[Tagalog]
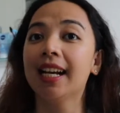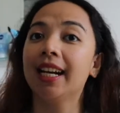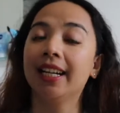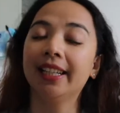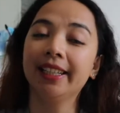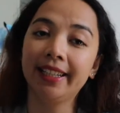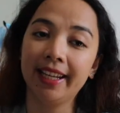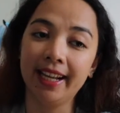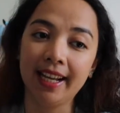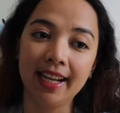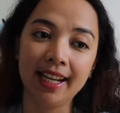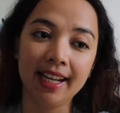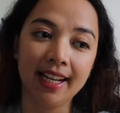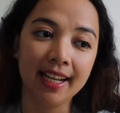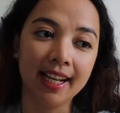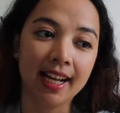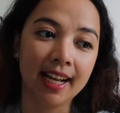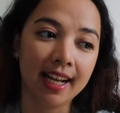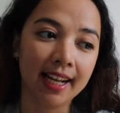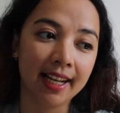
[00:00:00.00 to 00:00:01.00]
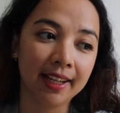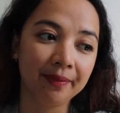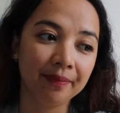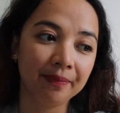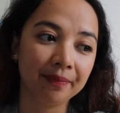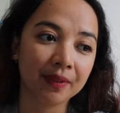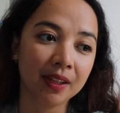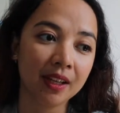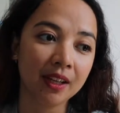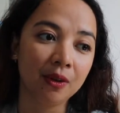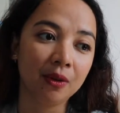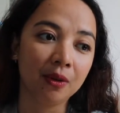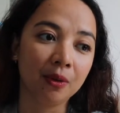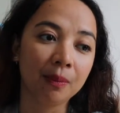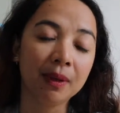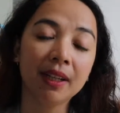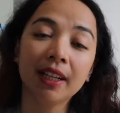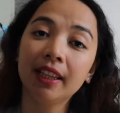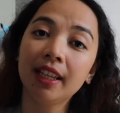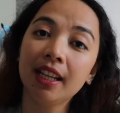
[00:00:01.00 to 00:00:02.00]
Okay, um,
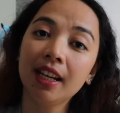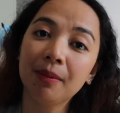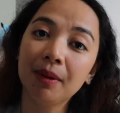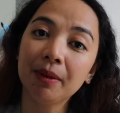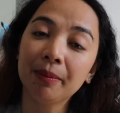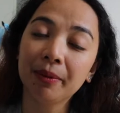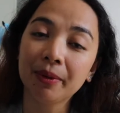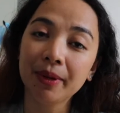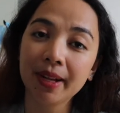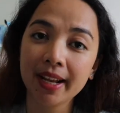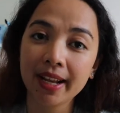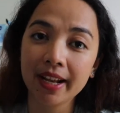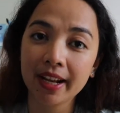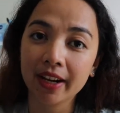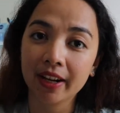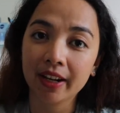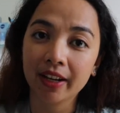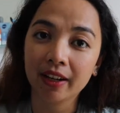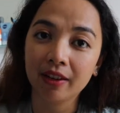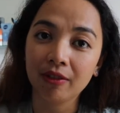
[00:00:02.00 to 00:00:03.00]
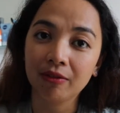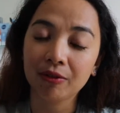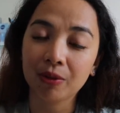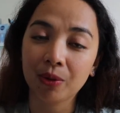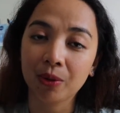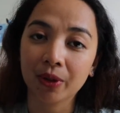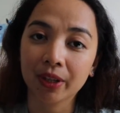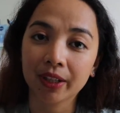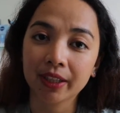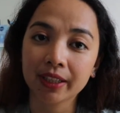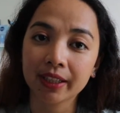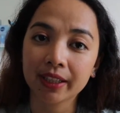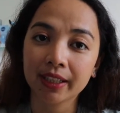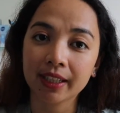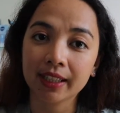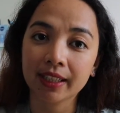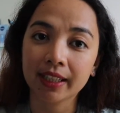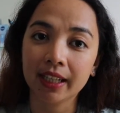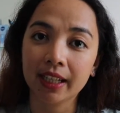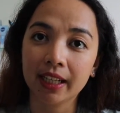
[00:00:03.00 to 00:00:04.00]
maganda naman po here, of course,
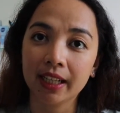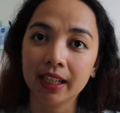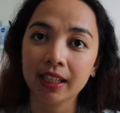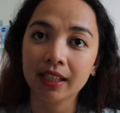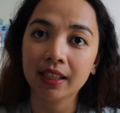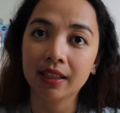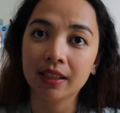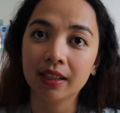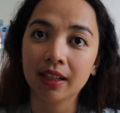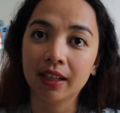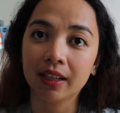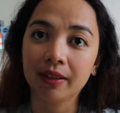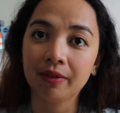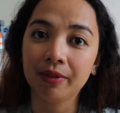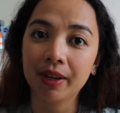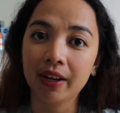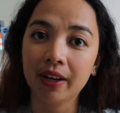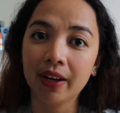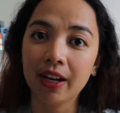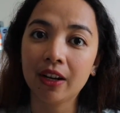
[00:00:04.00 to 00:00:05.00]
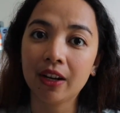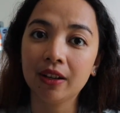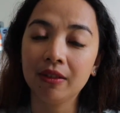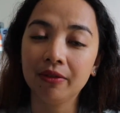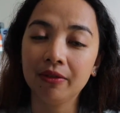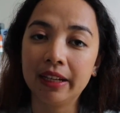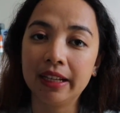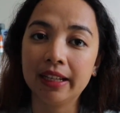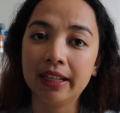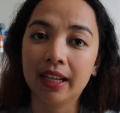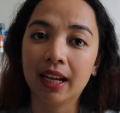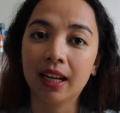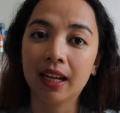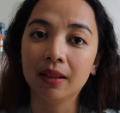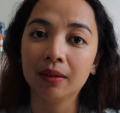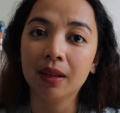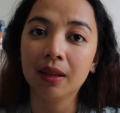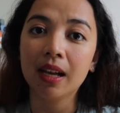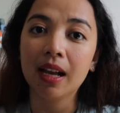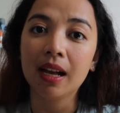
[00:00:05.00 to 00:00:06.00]
kasi it's uh, very
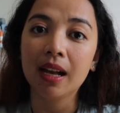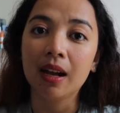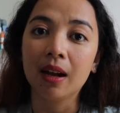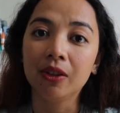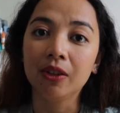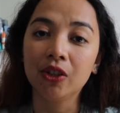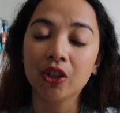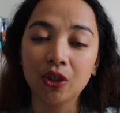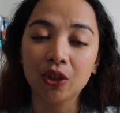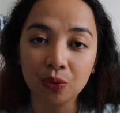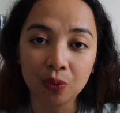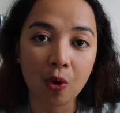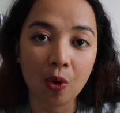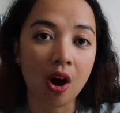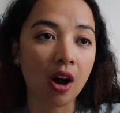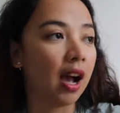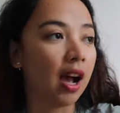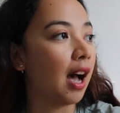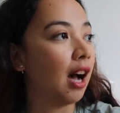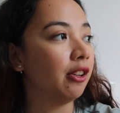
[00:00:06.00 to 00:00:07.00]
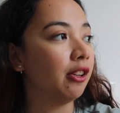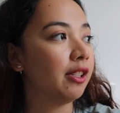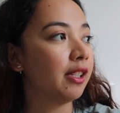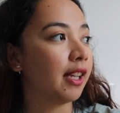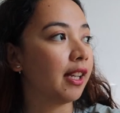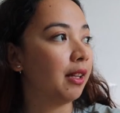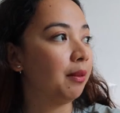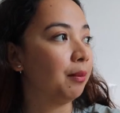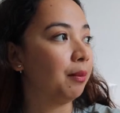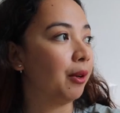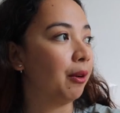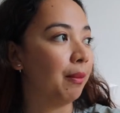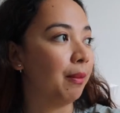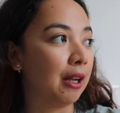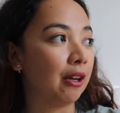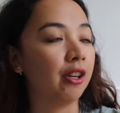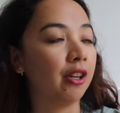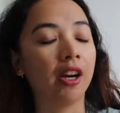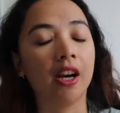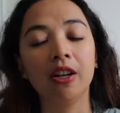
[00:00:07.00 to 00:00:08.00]
convenient. Just walk outside po,
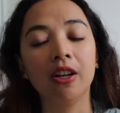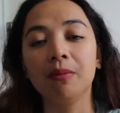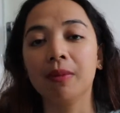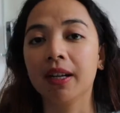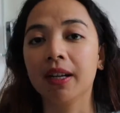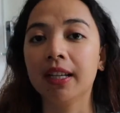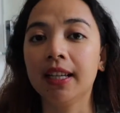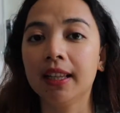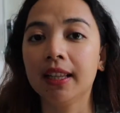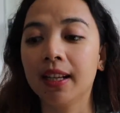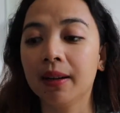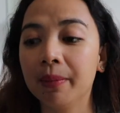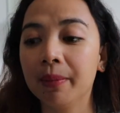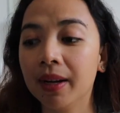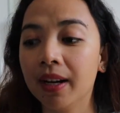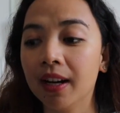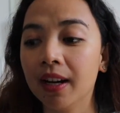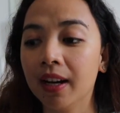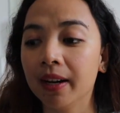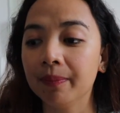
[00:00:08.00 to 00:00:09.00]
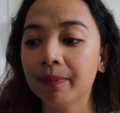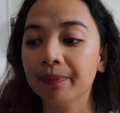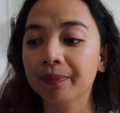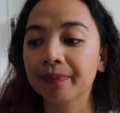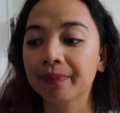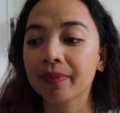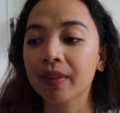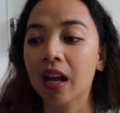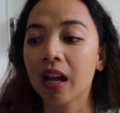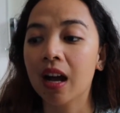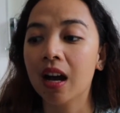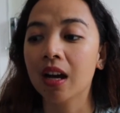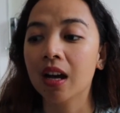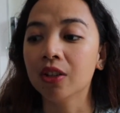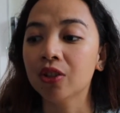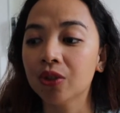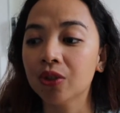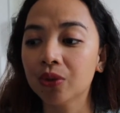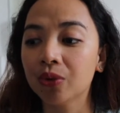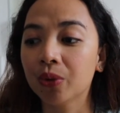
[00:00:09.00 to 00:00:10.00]
meron na kayong makikitang mga uh,
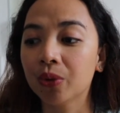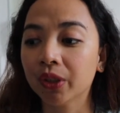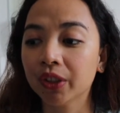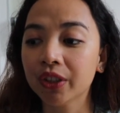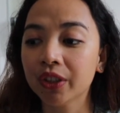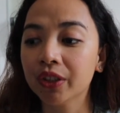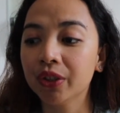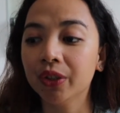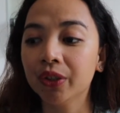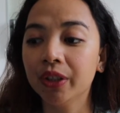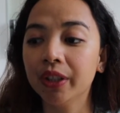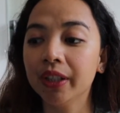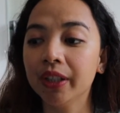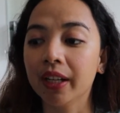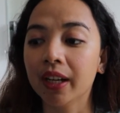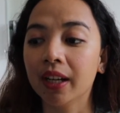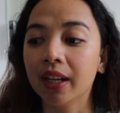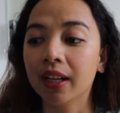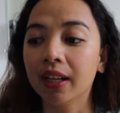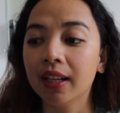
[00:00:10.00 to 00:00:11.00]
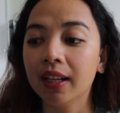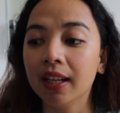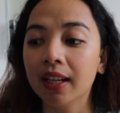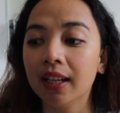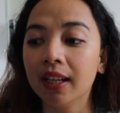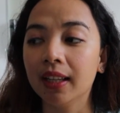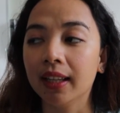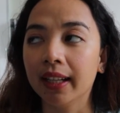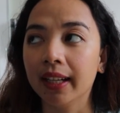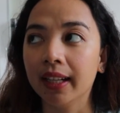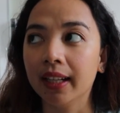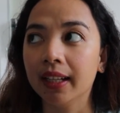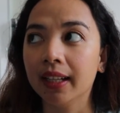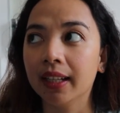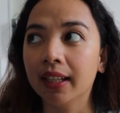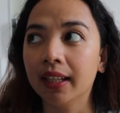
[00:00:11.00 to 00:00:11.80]
stores doon na like